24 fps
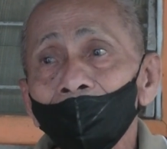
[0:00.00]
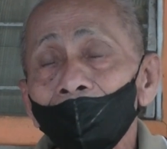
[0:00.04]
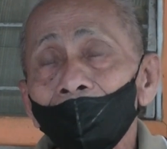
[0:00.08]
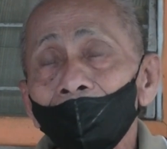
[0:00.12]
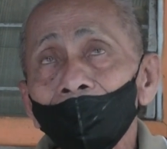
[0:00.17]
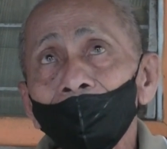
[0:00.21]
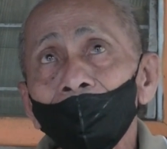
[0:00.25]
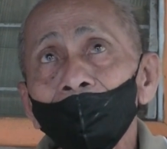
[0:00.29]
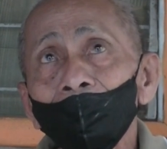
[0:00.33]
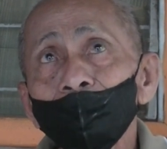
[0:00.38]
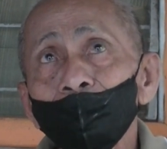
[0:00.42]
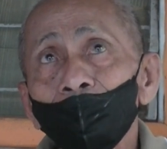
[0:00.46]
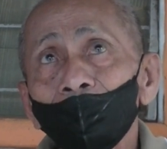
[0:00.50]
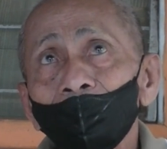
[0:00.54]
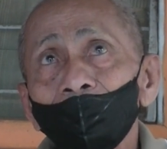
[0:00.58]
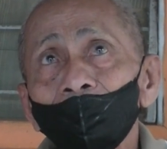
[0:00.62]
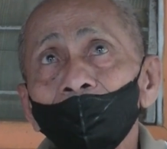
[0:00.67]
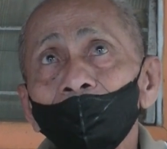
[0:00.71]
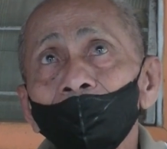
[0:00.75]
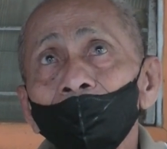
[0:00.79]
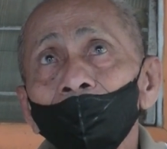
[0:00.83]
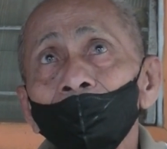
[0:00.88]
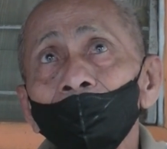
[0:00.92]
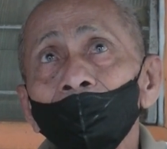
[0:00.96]
ada
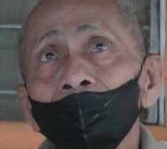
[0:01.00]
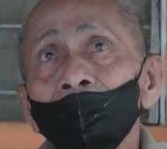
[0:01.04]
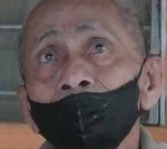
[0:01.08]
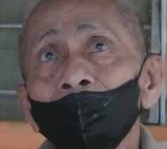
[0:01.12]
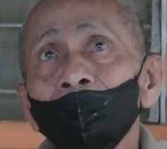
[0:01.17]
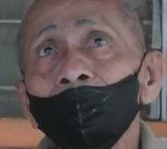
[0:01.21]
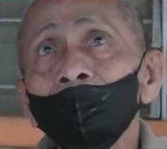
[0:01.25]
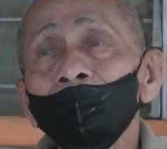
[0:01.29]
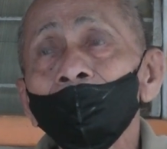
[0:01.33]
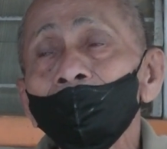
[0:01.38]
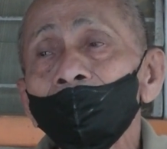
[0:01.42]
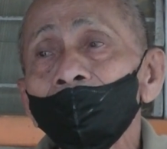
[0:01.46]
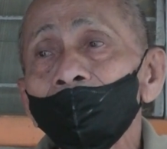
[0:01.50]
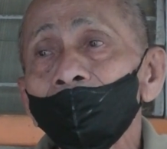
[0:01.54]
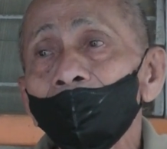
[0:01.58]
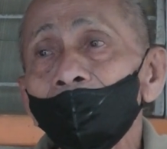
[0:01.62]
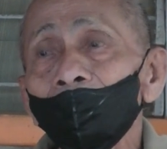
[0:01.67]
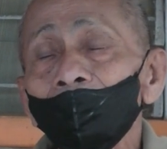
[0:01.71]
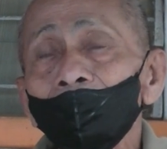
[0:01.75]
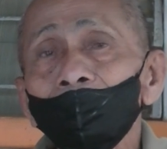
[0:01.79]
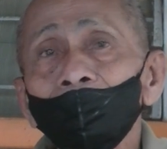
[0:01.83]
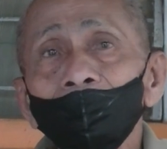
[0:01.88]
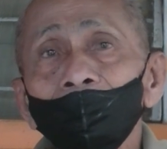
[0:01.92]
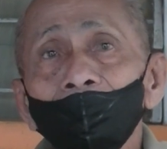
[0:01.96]
infeksi
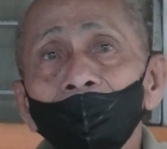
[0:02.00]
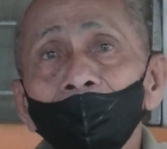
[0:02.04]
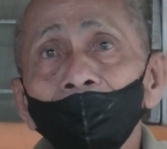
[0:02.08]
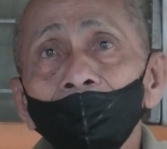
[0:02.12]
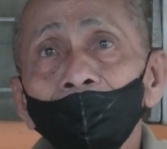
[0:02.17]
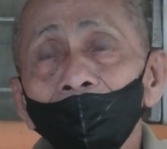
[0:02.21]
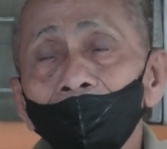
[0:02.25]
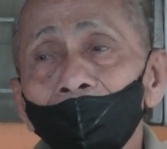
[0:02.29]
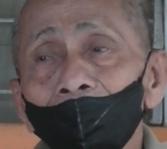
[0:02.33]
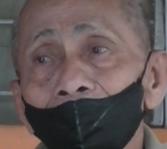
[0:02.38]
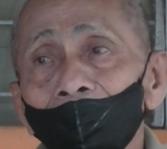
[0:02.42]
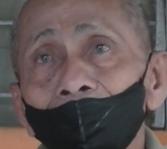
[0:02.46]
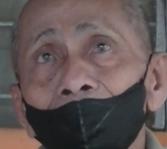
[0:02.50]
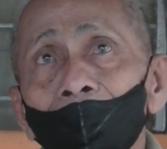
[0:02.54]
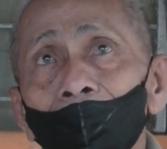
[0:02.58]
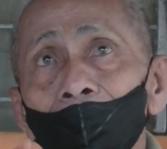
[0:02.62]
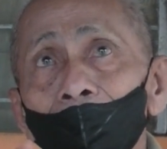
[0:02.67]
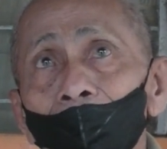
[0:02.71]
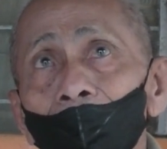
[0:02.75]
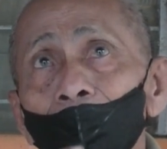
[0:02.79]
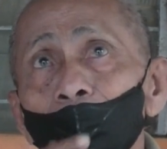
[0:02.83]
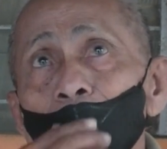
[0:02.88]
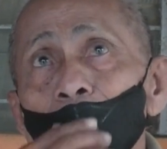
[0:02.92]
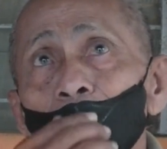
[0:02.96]
nah, ini gara-gara
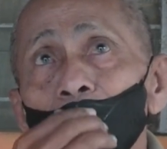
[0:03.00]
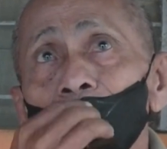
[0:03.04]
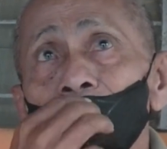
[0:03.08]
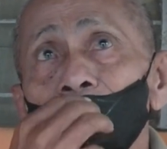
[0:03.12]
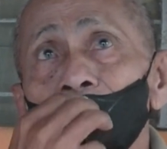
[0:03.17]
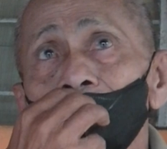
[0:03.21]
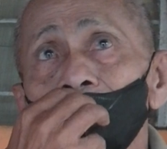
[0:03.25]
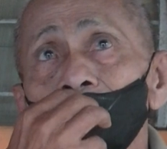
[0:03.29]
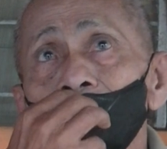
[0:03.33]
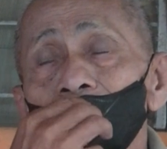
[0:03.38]
debu ini